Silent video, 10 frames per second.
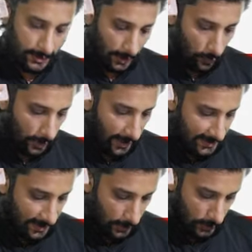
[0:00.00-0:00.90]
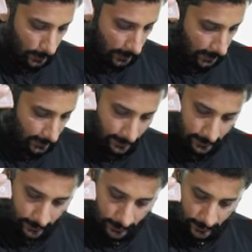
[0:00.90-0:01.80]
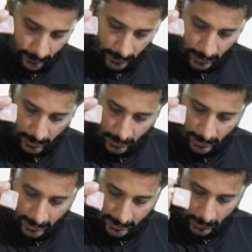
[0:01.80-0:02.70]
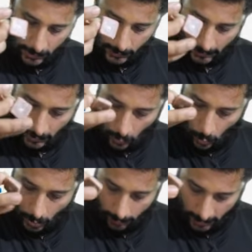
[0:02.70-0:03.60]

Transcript: உங்களோட ஏசியில் யூஸ் பண்ணுறதுங்க ஏசியில் யூஸ் பண்ணுறதுங்க கூலண்ட் மாதிரி